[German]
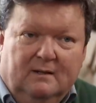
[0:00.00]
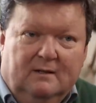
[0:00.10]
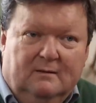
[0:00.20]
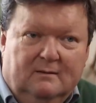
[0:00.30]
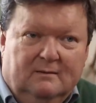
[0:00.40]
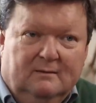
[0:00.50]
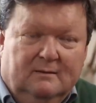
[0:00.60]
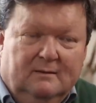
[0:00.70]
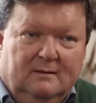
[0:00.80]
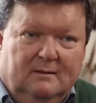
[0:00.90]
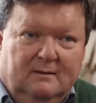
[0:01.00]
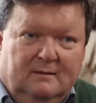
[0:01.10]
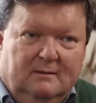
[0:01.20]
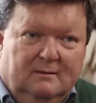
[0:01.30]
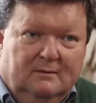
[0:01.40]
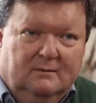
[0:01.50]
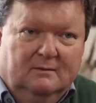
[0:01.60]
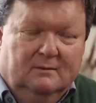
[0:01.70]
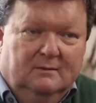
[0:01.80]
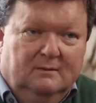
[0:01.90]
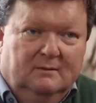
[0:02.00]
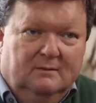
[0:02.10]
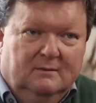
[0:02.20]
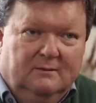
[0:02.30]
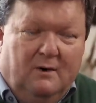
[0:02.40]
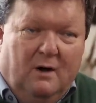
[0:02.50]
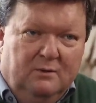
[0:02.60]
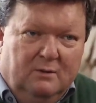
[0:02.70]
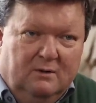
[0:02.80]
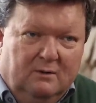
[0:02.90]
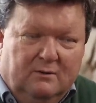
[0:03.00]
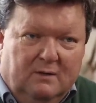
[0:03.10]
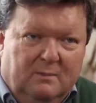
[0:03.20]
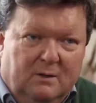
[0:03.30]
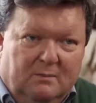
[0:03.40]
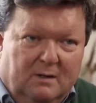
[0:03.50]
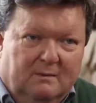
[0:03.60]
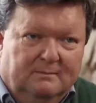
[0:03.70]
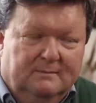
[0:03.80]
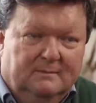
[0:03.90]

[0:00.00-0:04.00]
Nicht? und verantwortungsvoll damit umgehen.